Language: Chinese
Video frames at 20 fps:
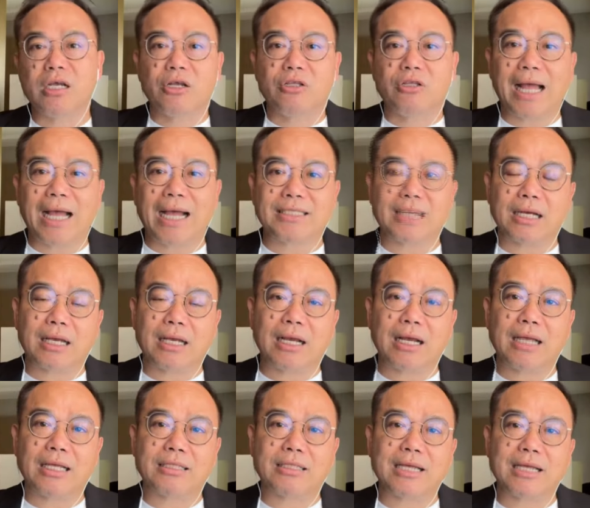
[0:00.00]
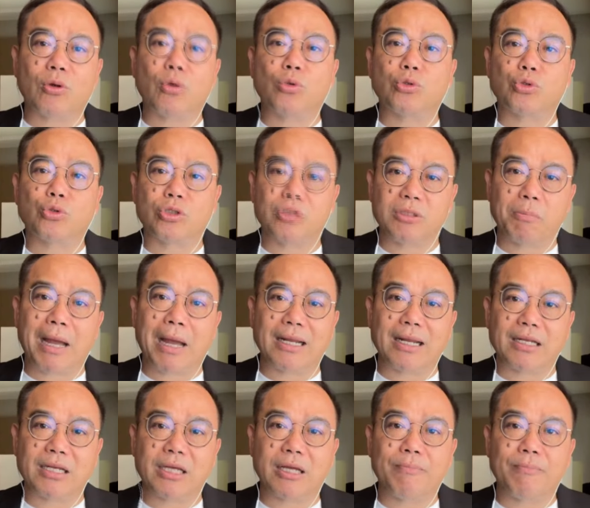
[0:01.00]
大家想看看，在过去一百
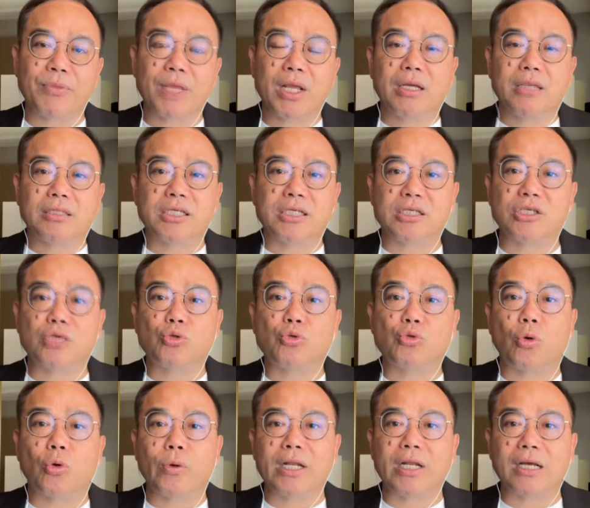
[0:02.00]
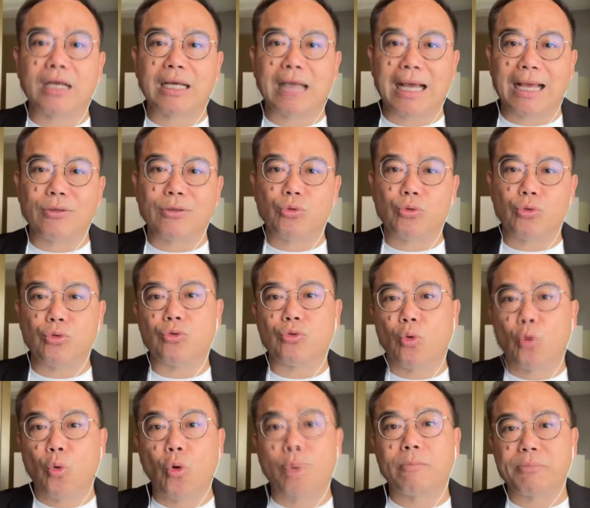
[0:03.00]
年，其实所谓的干预
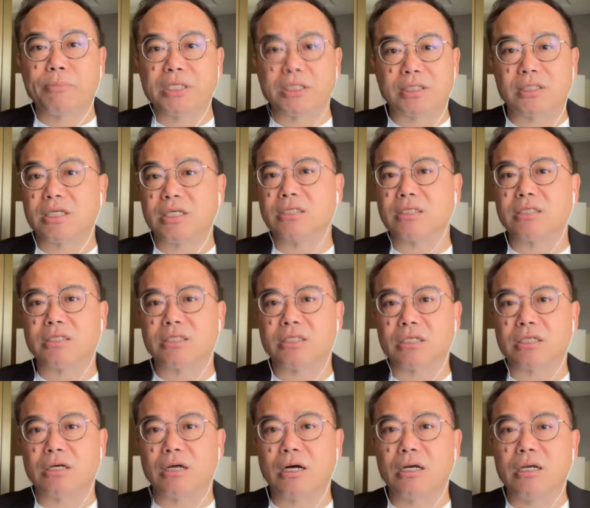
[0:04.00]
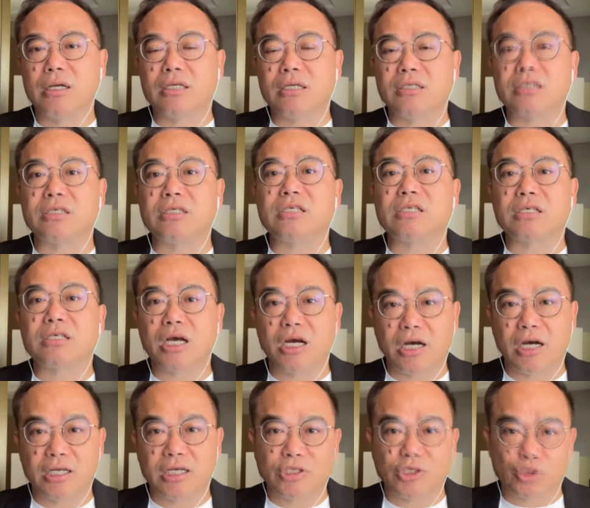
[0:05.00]
货币这件事情哦，其实是
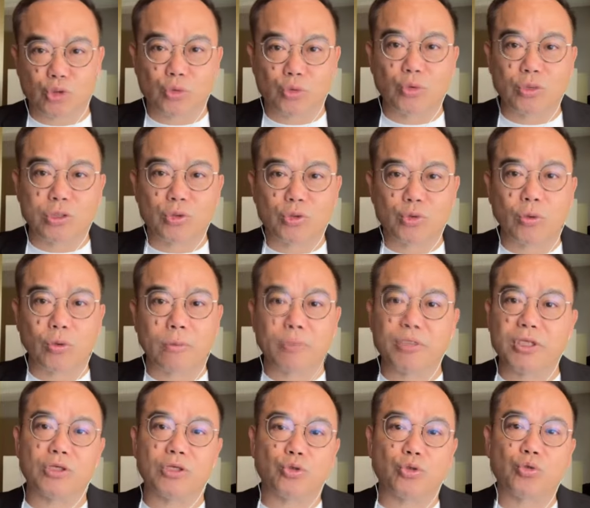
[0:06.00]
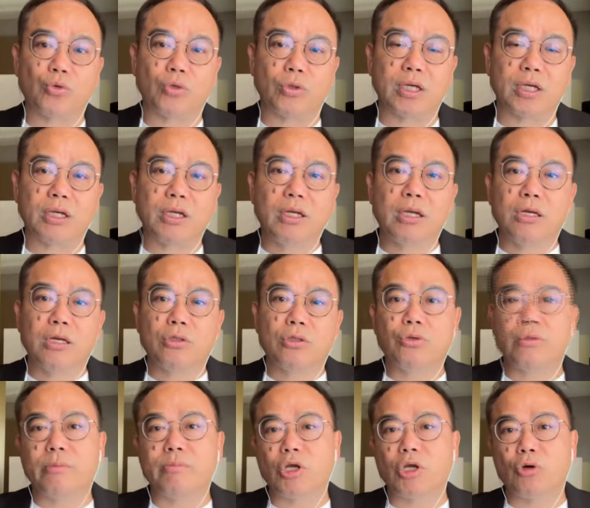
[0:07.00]
可以说一说不能做的。
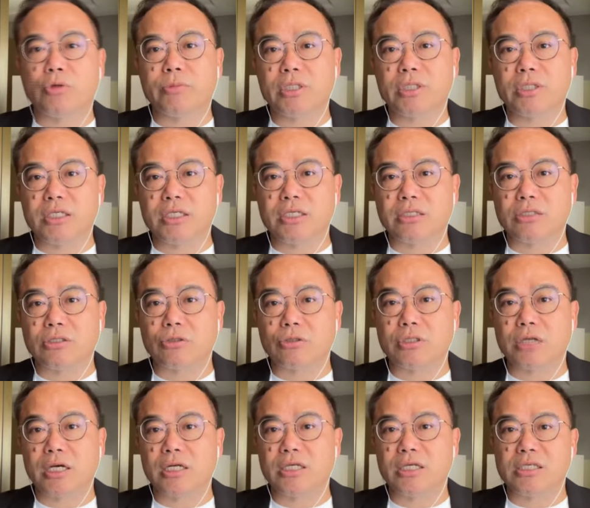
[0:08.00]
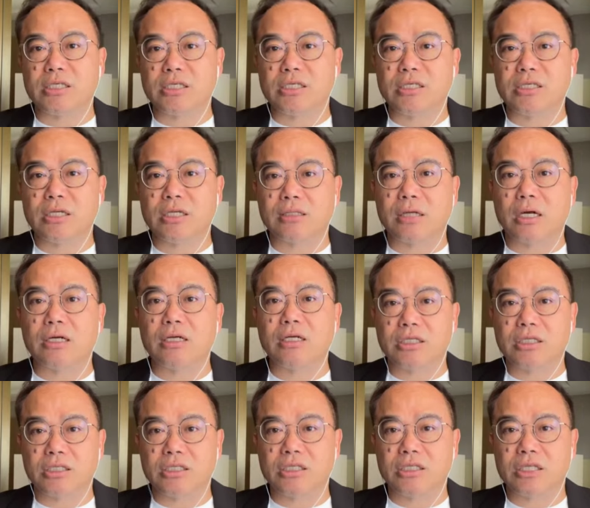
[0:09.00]
最有名的例子就是二零一四年到二零
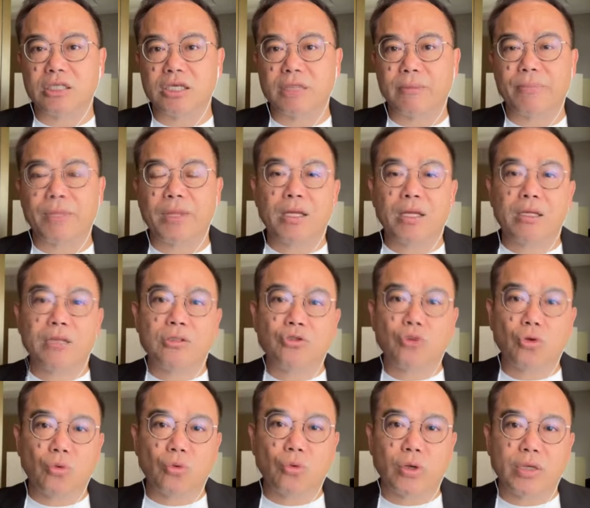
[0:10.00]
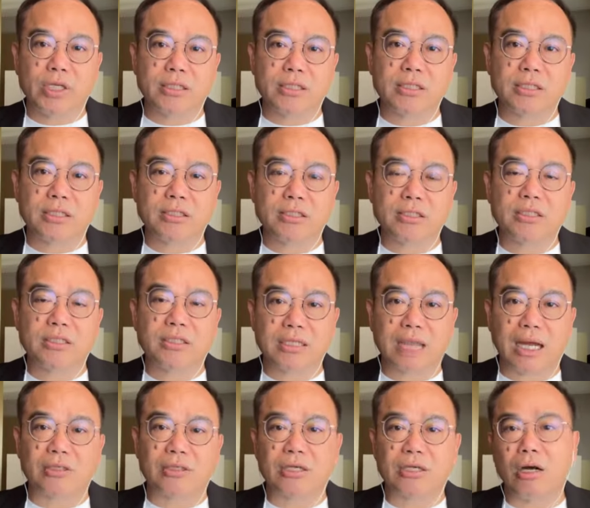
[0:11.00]
一七年，中国也曾经想
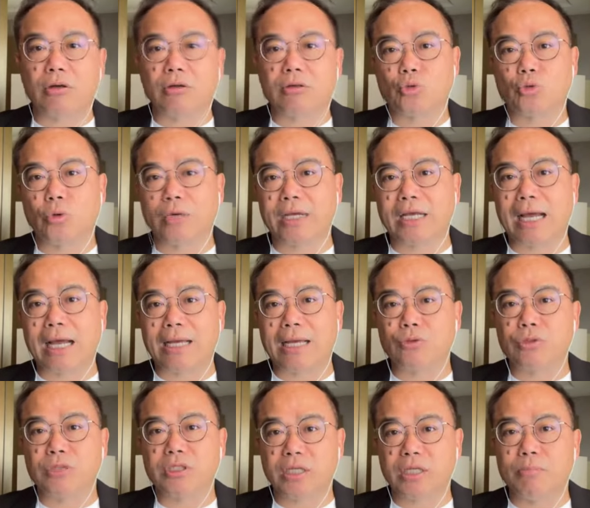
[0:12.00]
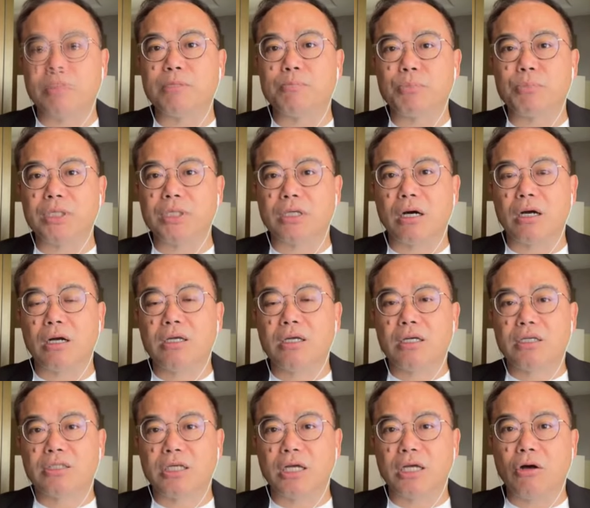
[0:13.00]
要所谓干预人民币哦，
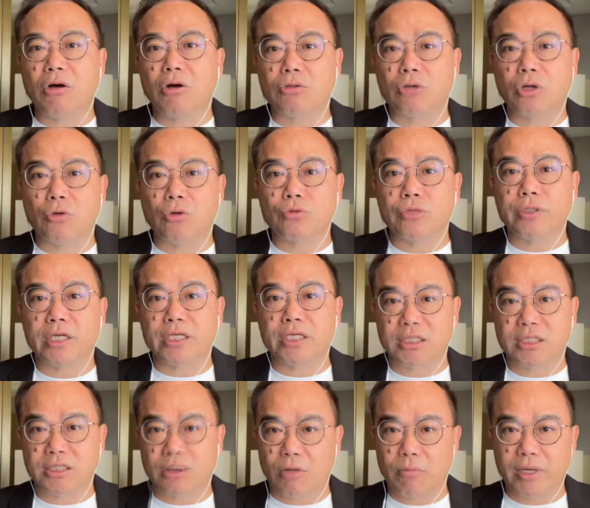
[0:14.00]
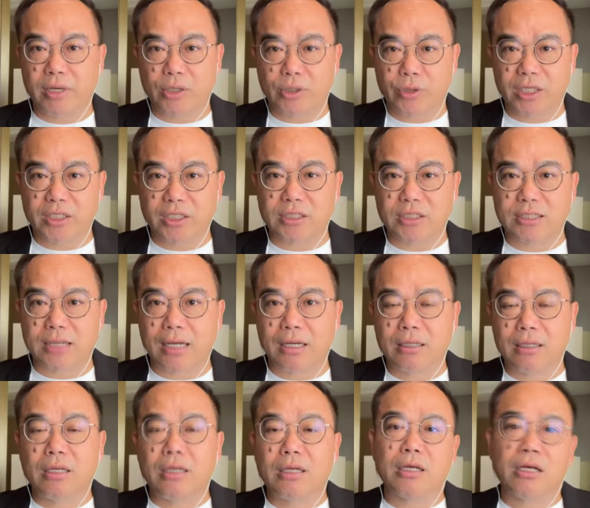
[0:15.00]
前后投入了一兆美元以上，
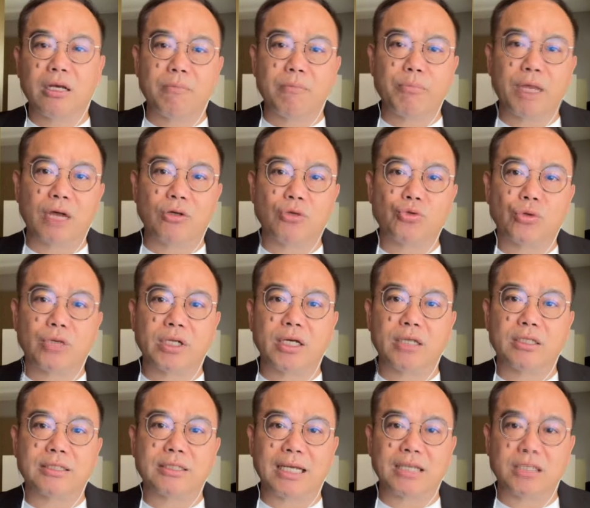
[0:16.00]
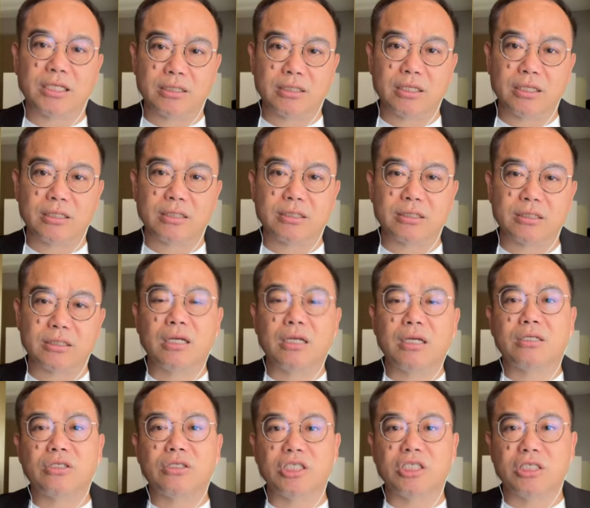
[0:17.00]
更不要说呢，在前阵子
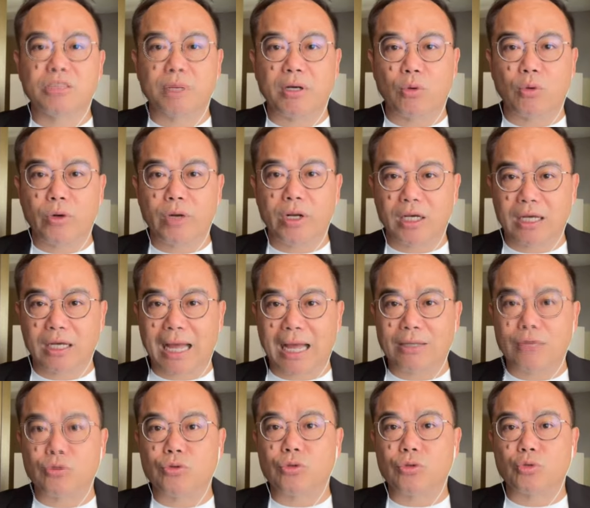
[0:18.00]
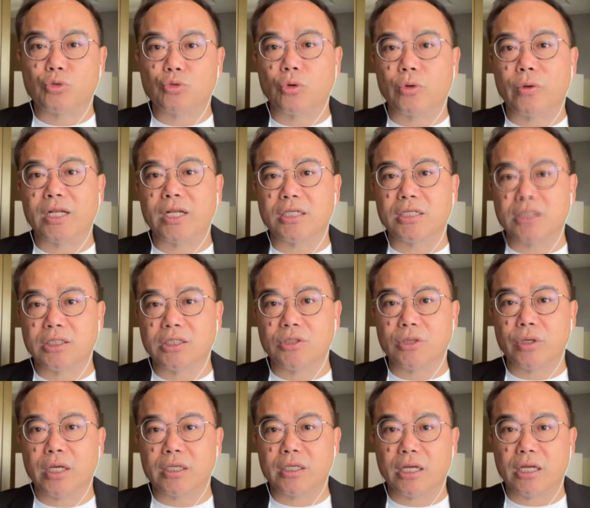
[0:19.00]
日本为了干预所谓的
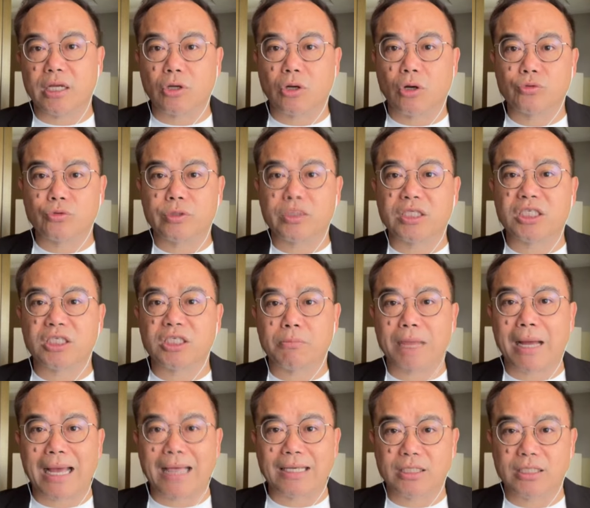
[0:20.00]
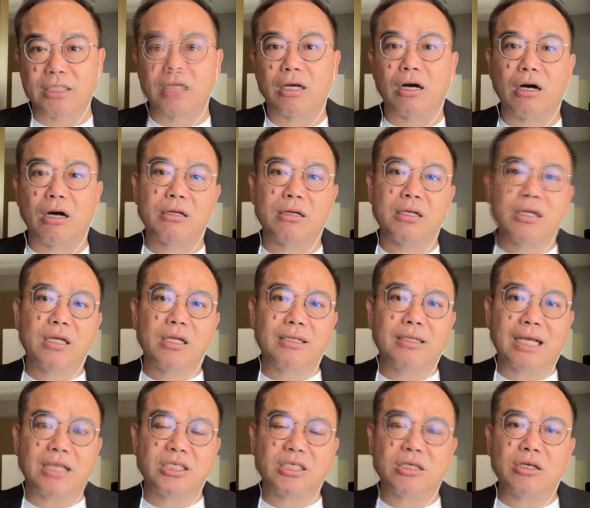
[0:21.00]
日元，也投入了七百亿哦。
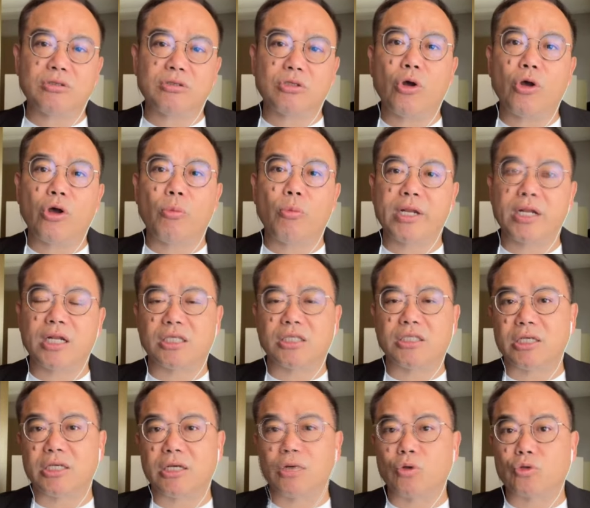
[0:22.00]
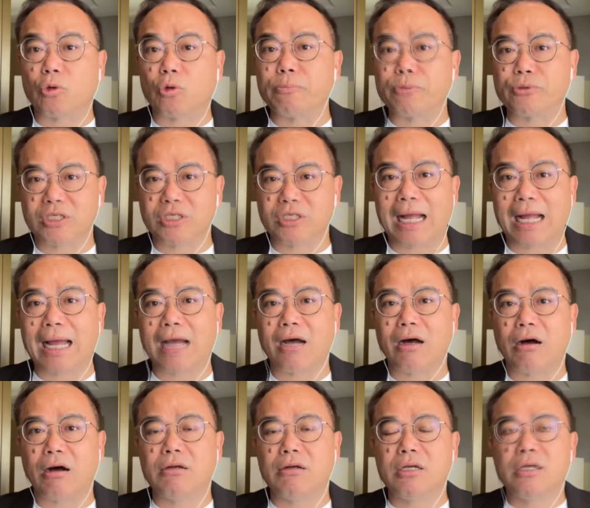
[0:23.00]
那其实后后面的结果都不是太
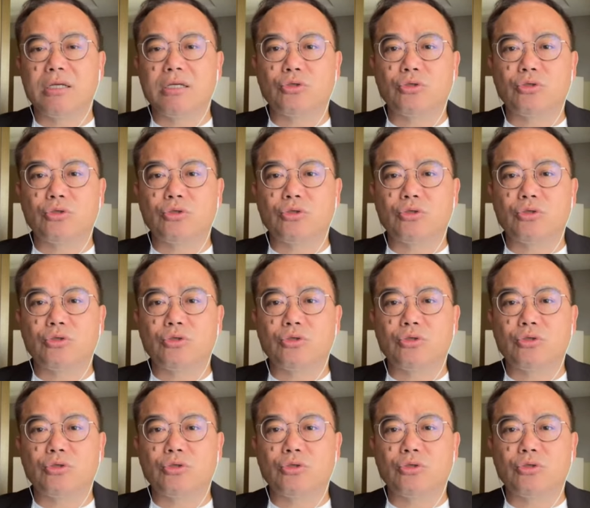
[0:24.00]
好，